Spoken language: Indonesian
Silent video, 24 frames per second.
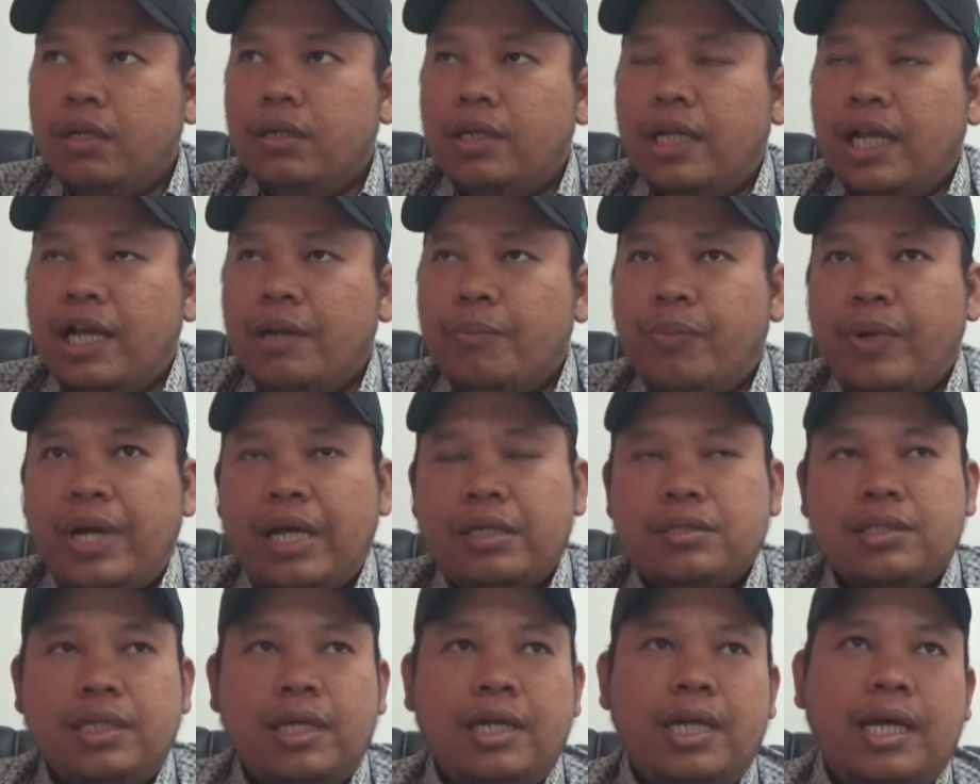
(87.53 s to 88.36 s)
dalam
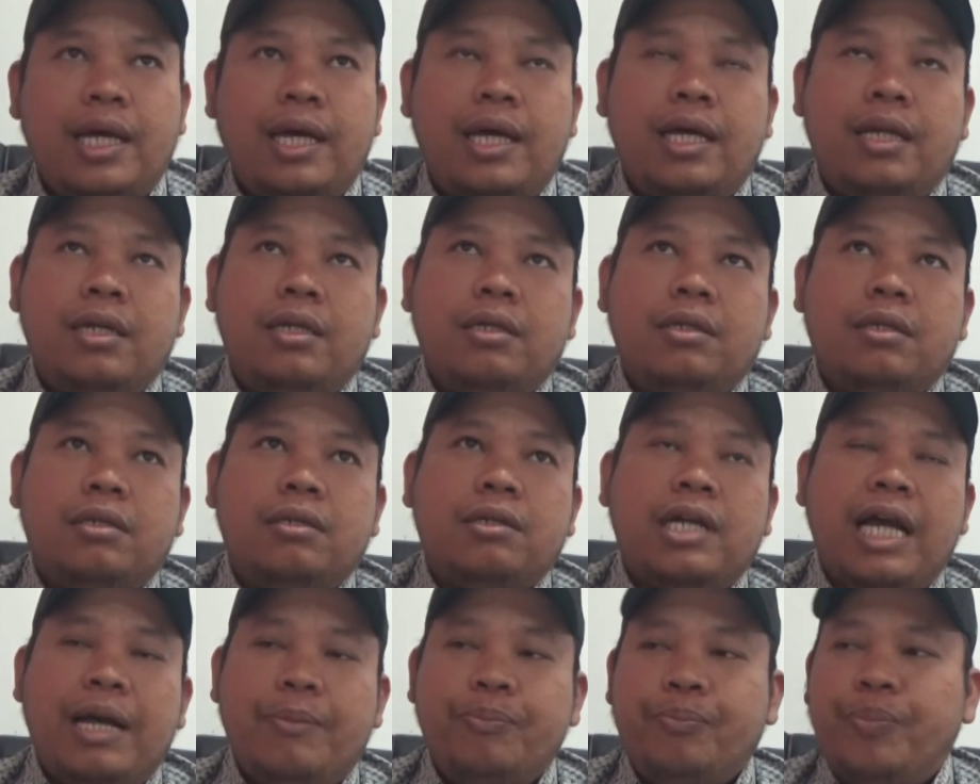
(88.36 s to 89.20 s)

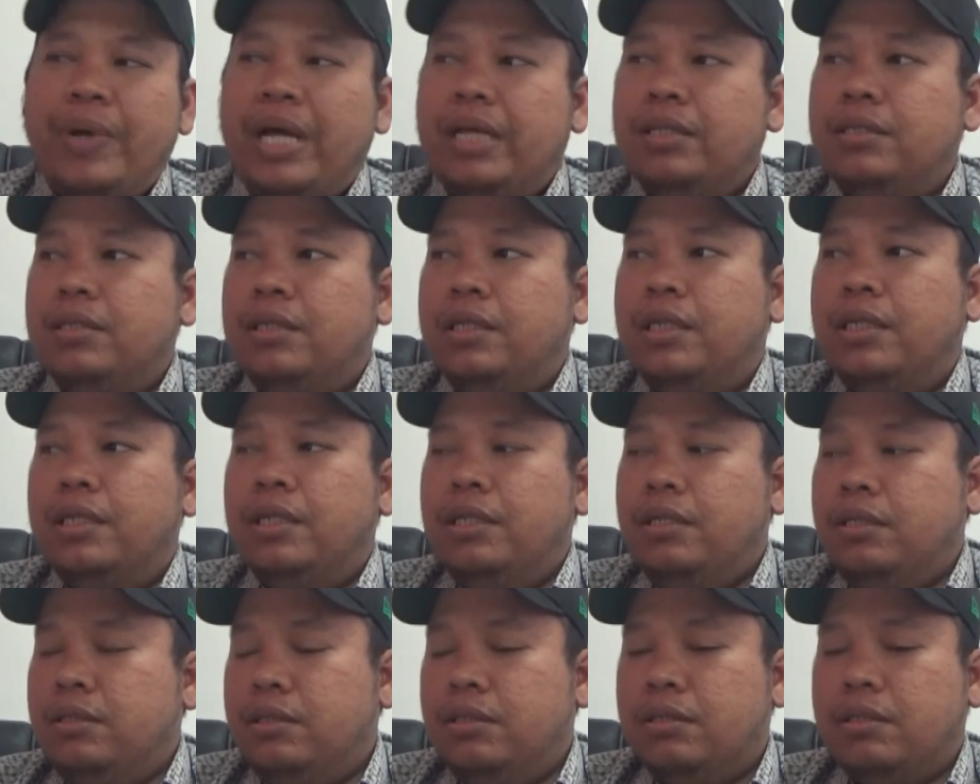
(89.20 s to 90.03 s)
pelaksanaan kampanye
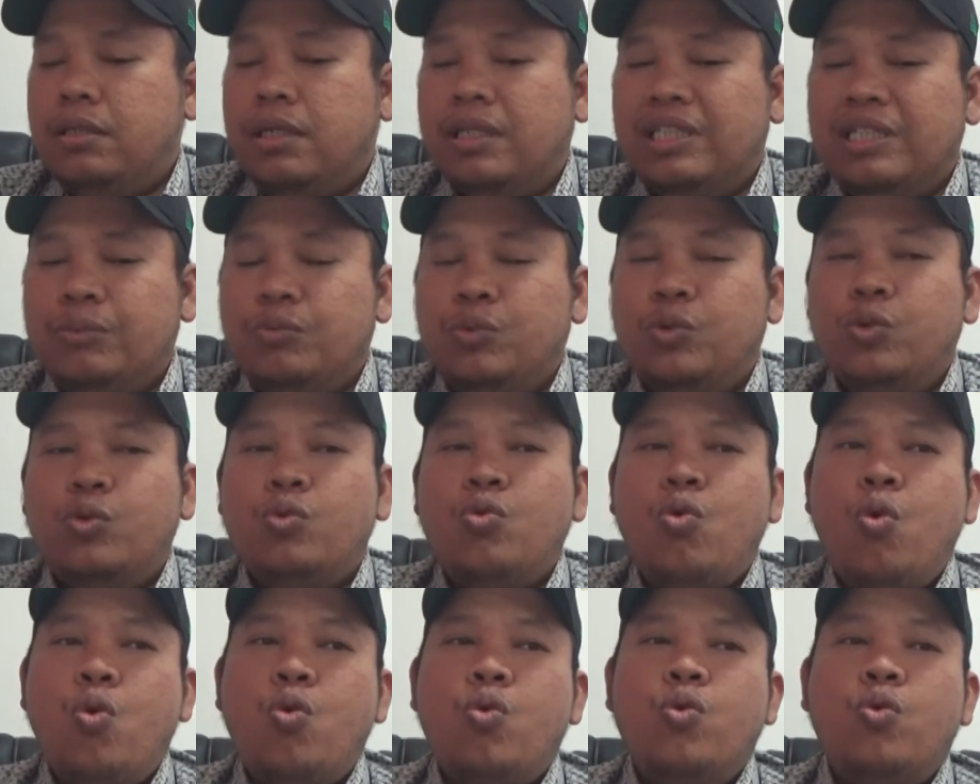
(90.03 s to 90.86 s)
ini kita
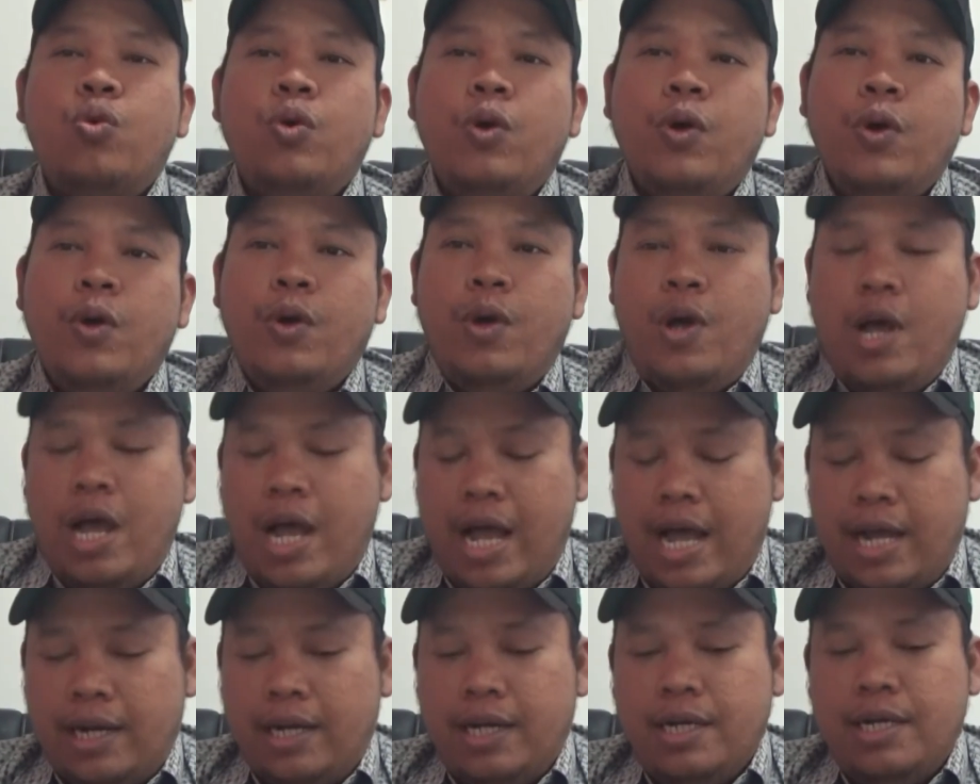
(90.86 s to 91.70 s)
menunggu
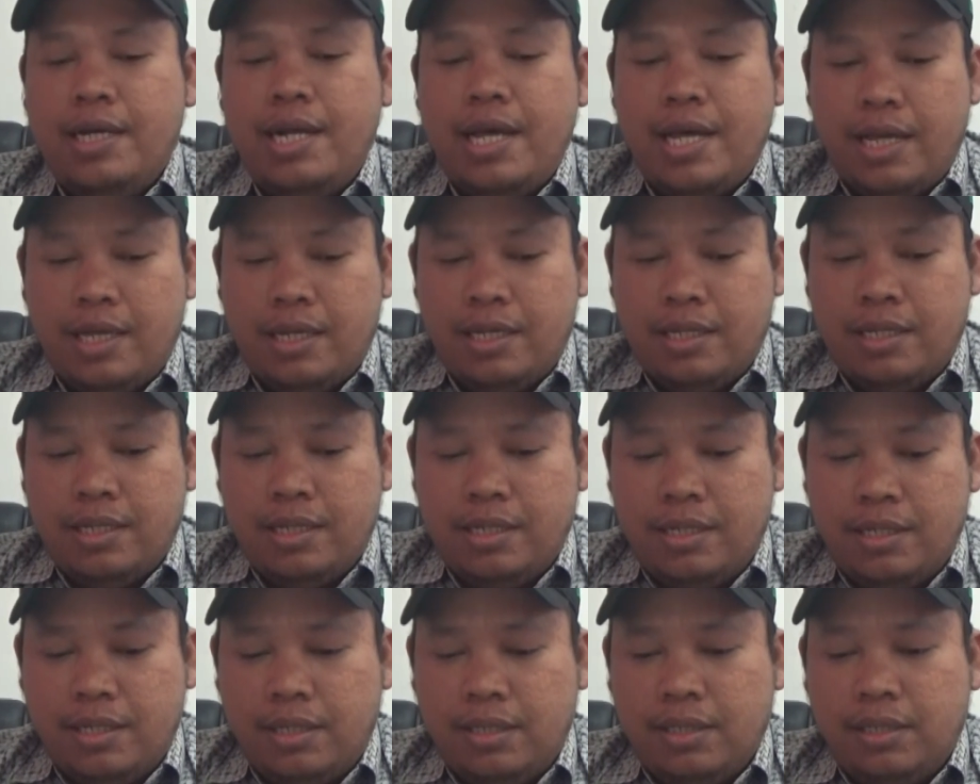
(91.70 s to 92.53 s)
ada ndak
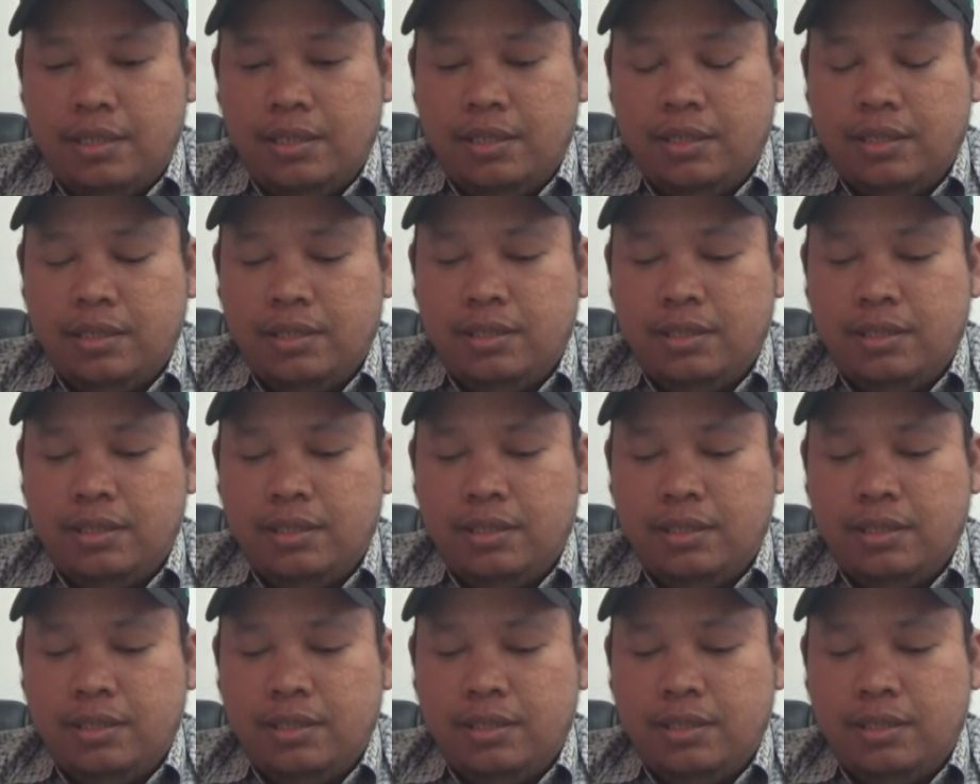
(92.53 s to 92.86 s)
e,